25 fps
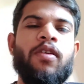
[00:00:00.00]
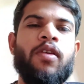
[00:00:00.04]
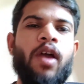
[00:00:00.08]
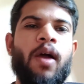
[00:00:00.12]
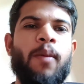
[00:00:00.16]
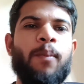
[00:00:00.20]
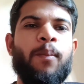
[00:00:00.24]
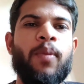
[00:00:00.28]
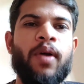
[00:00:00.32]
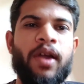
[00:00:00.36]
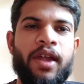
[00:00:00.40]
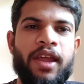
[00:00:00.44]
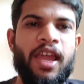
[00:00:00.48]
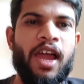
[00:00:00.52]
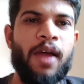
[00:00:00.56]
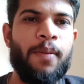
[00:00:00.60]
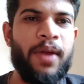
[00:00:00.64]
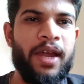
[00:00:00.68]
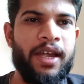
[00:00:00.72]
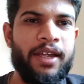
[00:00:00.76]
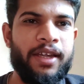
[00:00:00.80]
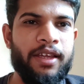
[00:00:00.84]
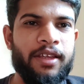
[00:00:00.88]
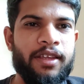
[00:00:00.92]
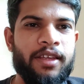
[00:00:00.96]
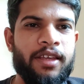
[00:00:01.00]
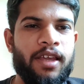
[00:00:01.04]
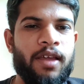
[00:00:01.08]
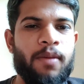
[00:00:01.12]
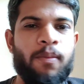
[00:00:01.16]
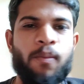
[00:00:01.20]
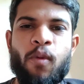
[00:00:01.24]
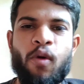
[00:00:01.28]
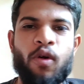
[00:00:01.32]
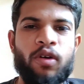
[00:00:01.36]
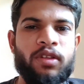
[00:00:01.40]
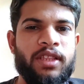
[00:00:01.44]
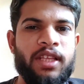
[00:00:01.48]
क्या बढ़िया बैटिंग की
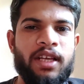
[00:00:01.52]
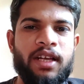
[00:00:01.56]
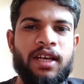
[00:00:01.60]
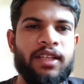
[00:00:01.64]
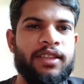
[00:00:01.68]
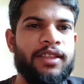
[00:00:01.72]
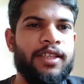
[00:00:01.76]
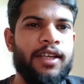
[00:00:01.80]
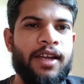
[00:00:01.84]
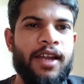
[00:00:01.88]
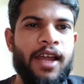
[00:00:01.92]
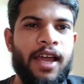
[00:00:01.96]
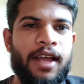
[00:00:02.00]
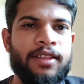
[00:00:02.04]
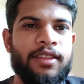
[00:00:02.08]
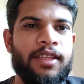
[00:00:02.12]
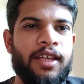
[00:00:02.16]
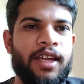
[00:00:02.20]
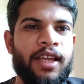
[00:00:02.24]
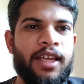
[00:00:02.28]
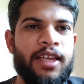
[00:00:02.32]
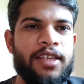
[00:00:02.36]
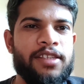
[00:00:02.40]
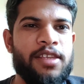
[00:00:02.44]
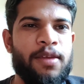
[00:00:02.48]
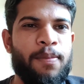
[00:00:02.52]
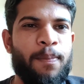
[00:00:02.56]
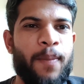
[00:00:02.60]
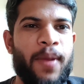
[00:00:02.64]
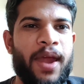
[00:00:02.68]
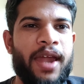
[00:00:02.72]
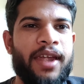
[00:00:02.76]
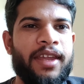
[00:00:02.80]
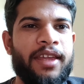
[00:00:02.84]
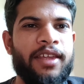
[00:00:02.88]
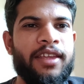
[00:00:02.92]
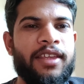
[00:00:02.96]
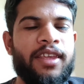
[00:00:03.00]
है बहुत ही खतरनाक तरीके से
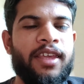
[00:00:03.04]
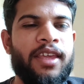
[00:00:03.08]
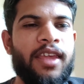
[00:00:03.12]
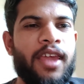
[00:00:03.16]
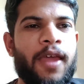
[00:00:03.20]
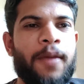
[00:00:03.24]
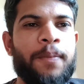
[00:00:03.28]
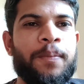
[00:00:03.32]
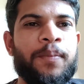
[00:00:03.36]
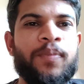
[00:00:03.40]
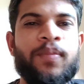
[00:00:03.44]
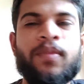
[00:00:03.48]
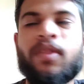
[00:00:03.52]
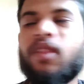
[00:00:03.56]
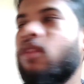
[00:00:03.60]
बैटिंग की है